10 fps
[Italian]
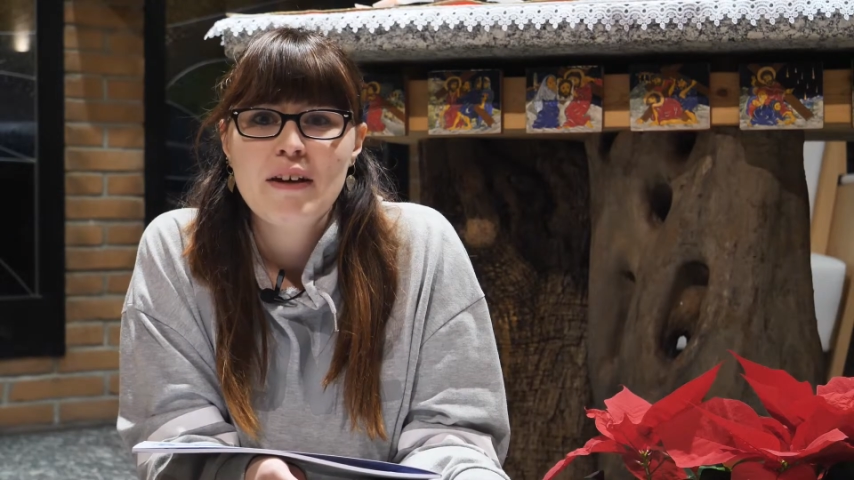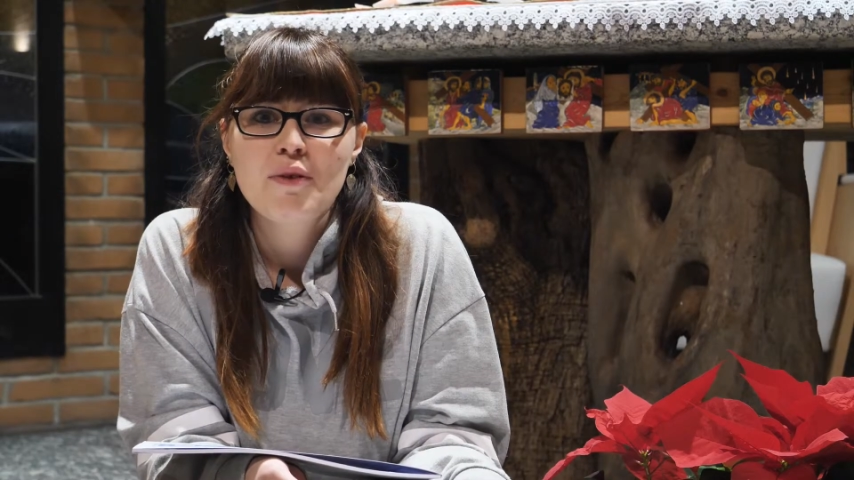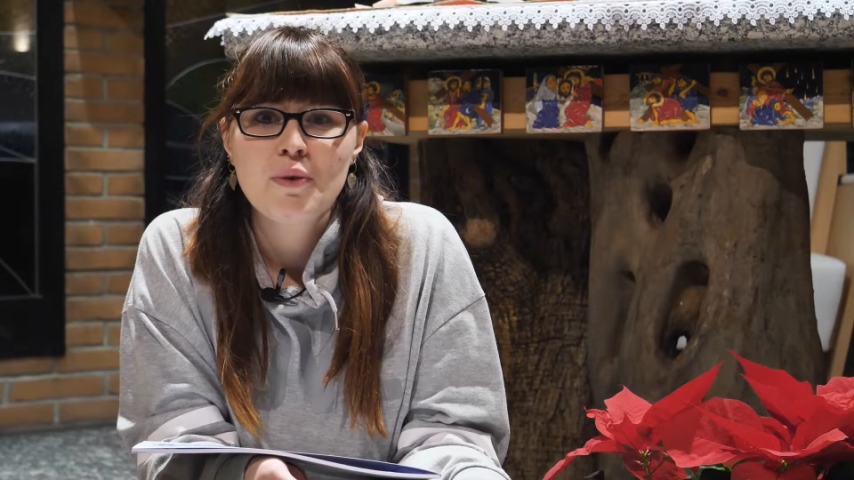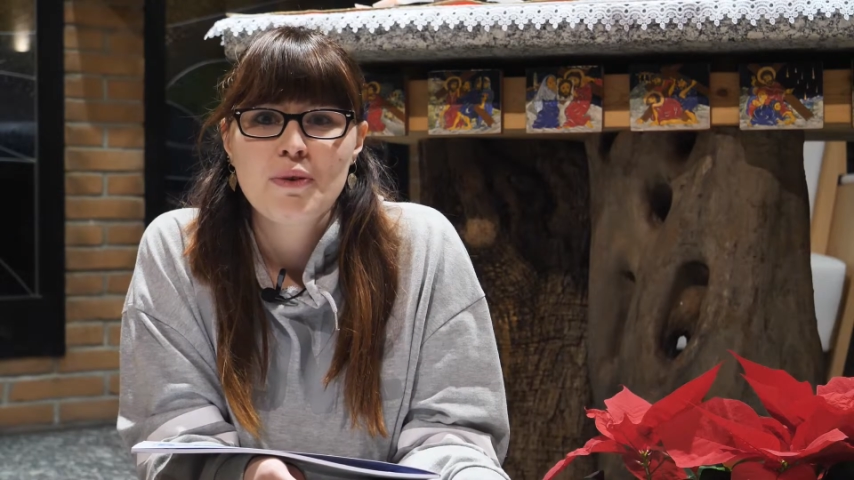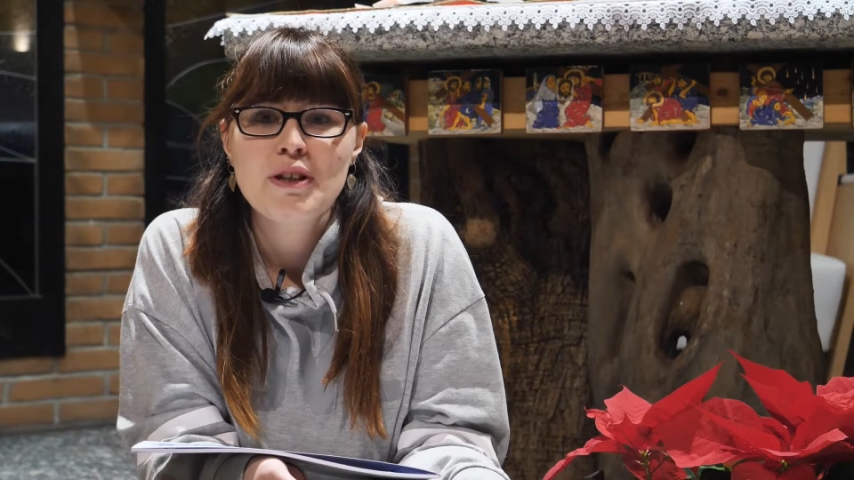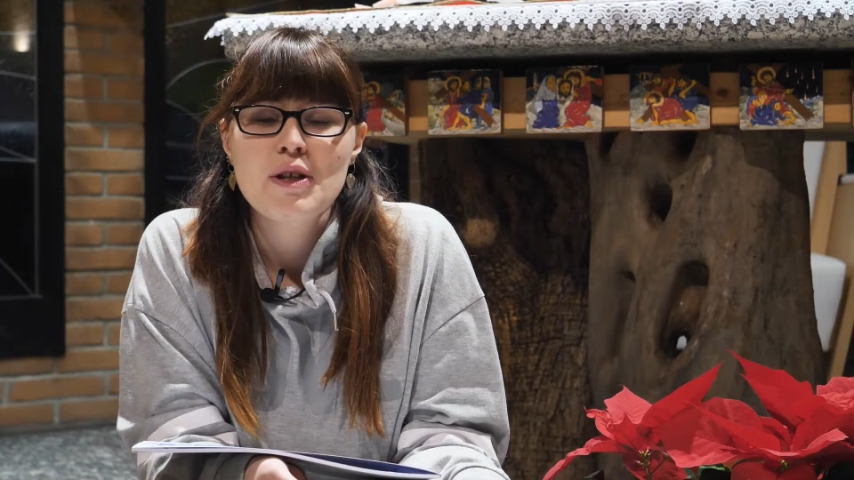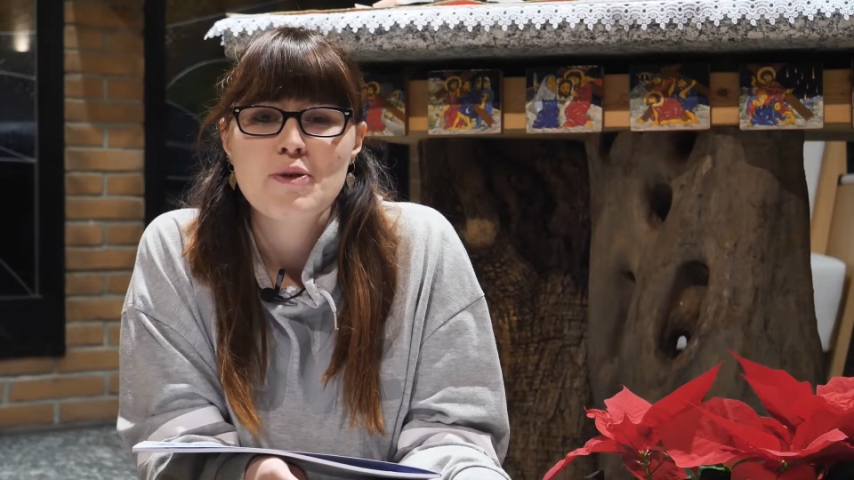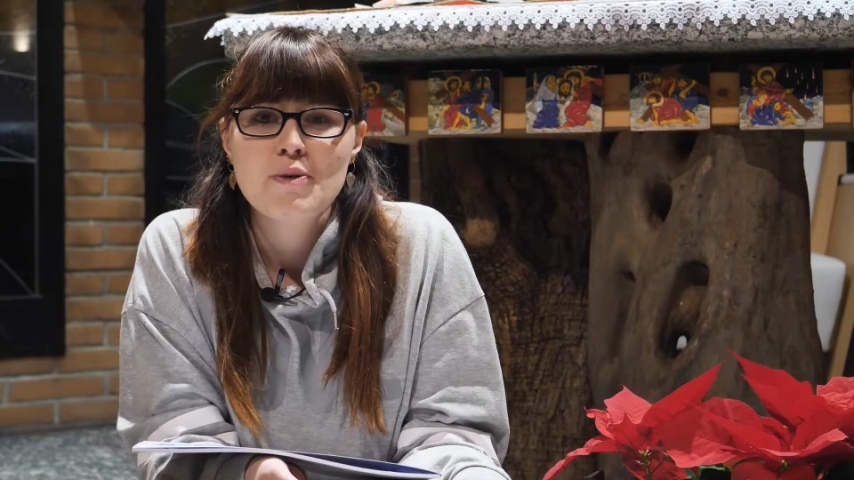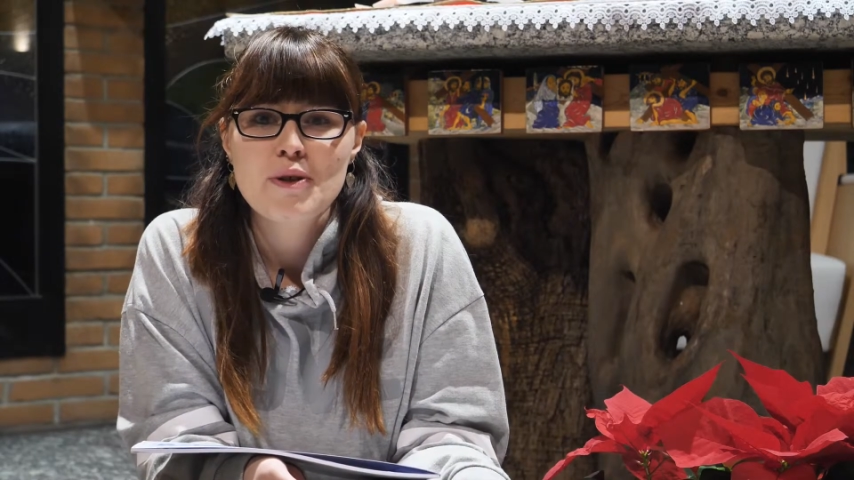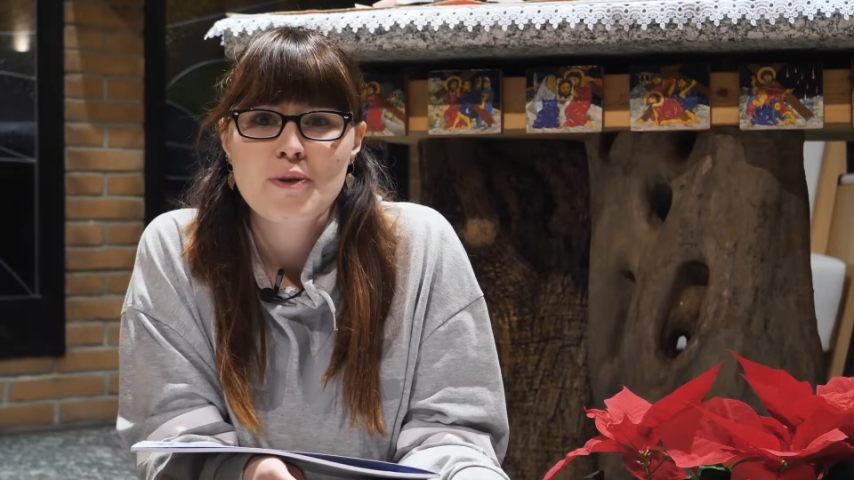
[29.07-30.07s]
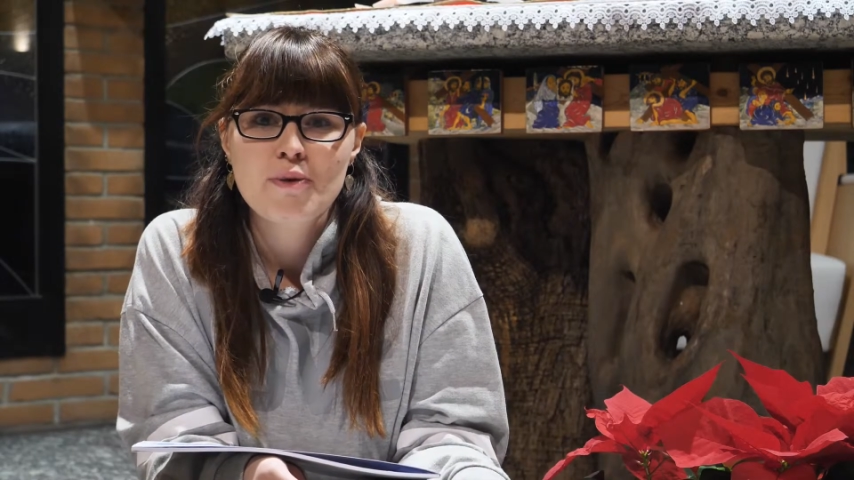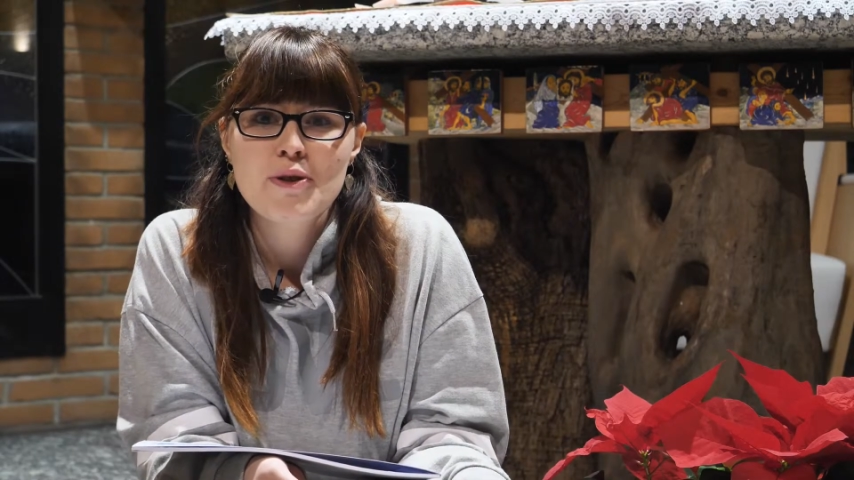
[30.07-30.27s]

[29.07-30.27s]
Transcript: tutti nessuno escluso,